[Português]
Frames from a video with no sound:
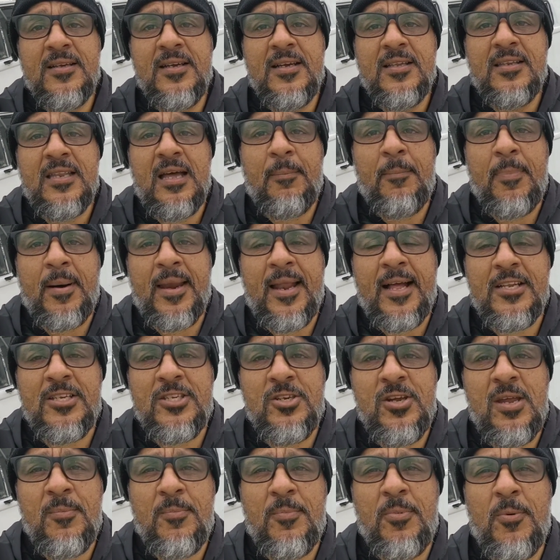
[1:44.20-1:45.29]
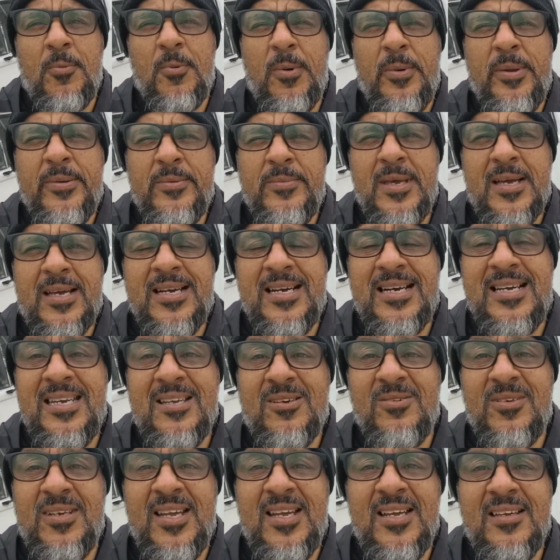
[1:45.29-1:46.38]
tá paradinho aí por problema mecânico,
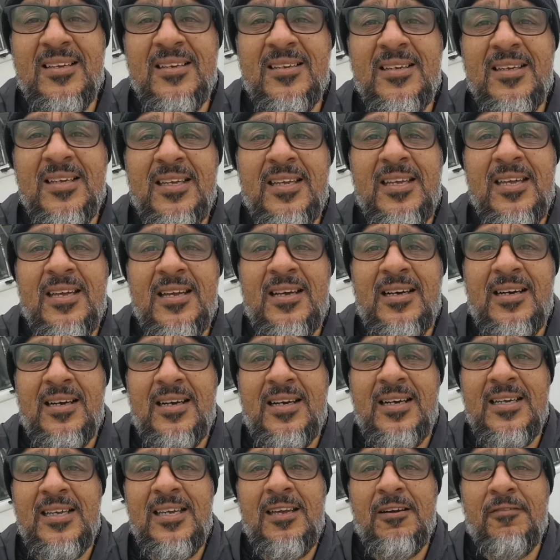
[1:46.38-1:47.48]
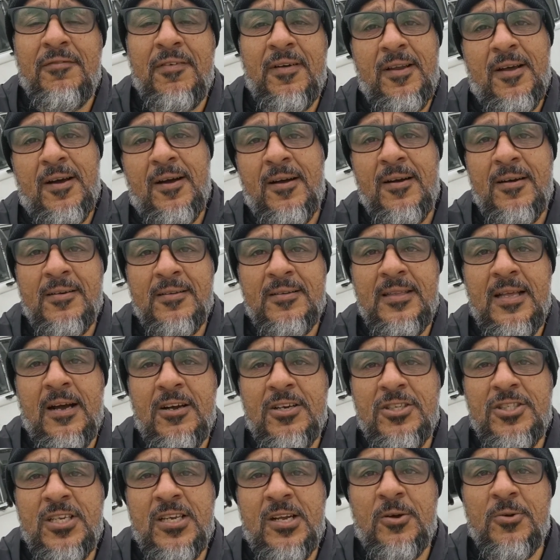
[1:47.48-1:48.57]
né? Aí eu falei, ó, dá uma
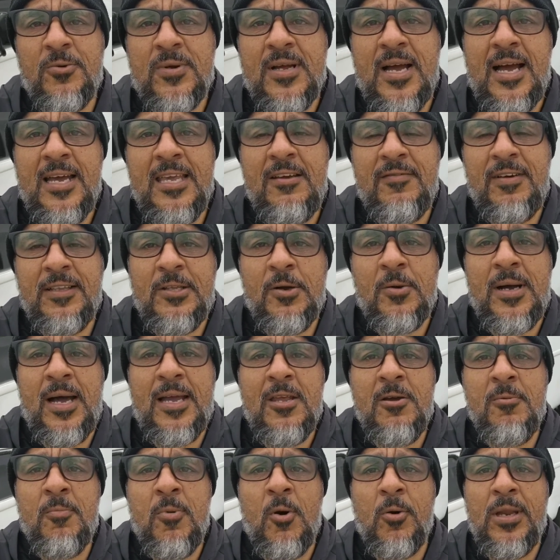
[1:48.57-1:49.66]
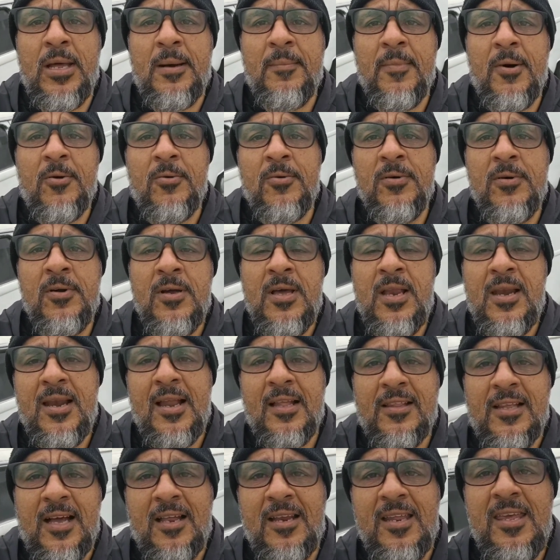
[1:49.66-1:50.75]
geral no carrinho, vai ter um carrinho bom na mão.
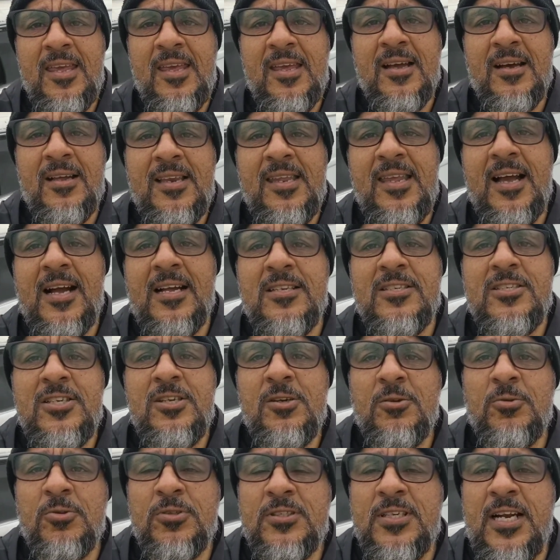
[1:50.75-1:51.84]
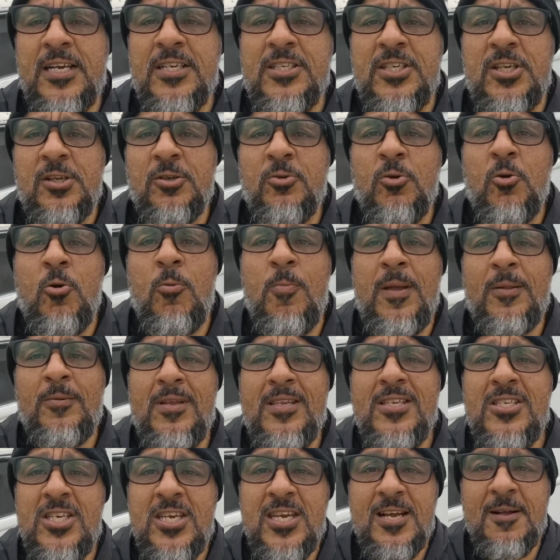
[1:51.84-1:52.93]
Bataria, alinhadinho tudo certinho, documento em
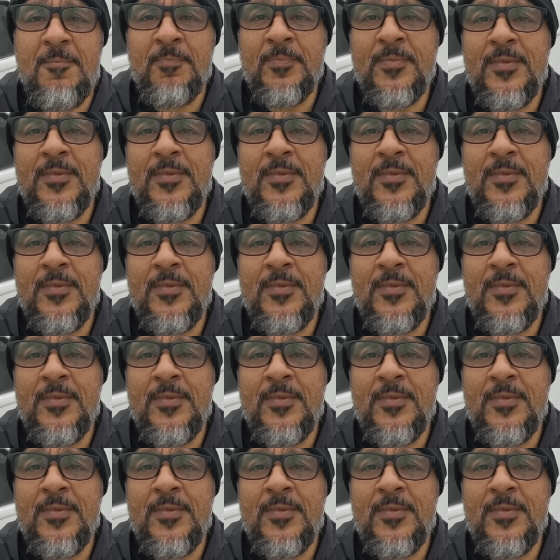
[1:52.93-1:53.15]
dia.